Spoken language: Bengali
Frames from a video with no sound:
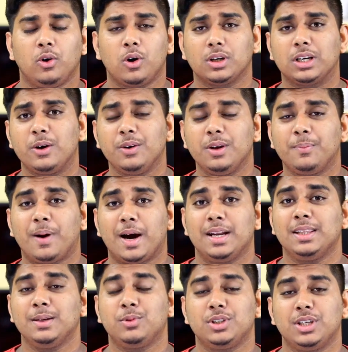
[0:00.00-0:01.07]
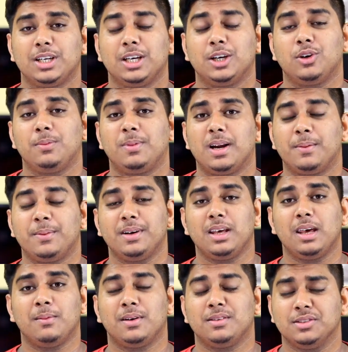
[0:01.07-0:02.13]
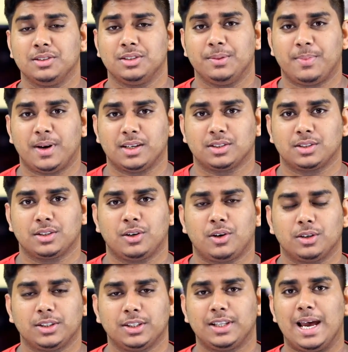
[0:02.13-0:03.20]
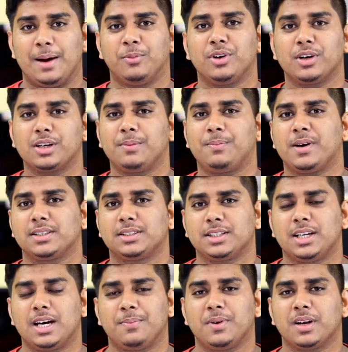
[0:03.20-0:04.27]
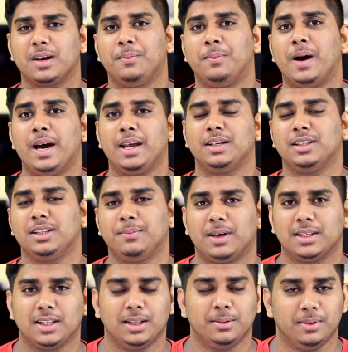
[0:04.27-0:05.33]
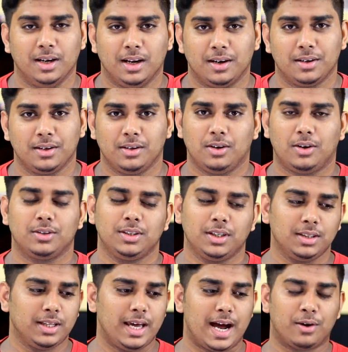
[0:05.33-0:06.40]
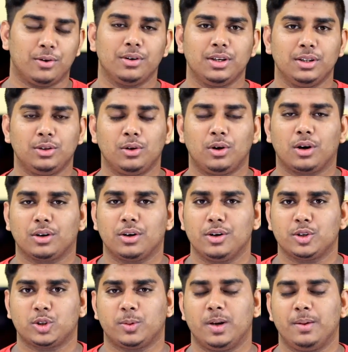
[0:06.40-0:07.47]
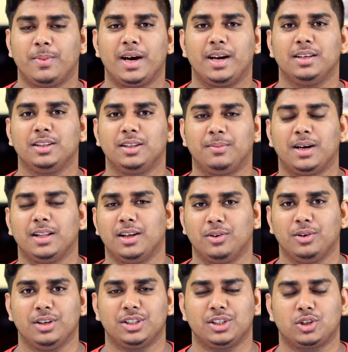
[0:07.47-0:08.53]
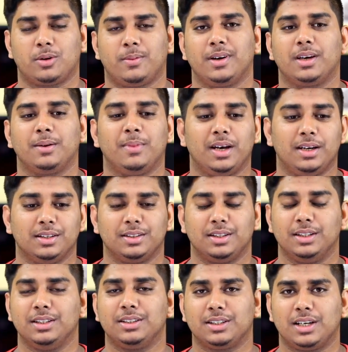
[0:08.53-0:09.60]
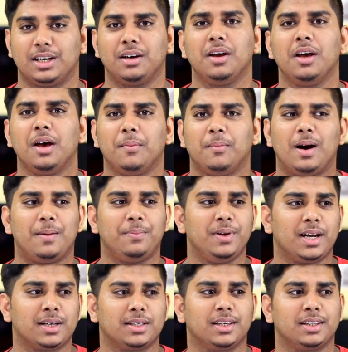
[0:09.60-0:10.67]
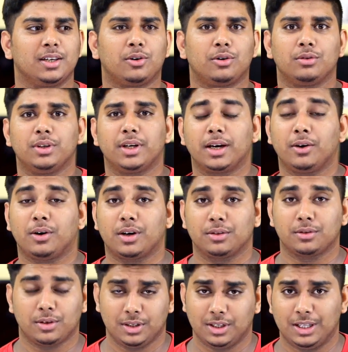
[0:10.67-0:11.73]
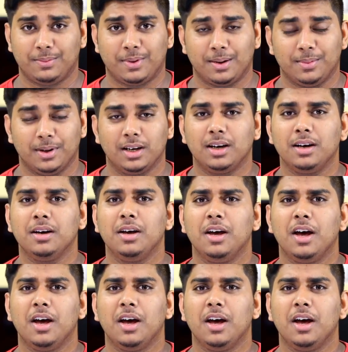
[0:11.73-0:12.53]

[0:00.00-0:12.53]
লকডাউনে বাড়িতে বসে কি করে বানাবেন এমার্জেন্সি পাস অর্থাৎ এমন একটা পাস যেটা আপনাকে বাইরে যেতে বাধা দেবে না অর্থাৎ এখন কিন্তু লকডাউনের সময় বাইরে যেতে বাধা রয়েছে সবাইকে বাইরে যেতে দিচ্ছে না বা আপনি এক জায়গা থেকে অন্য জায়গায় হঠাৎ করে যেতে পারবেন না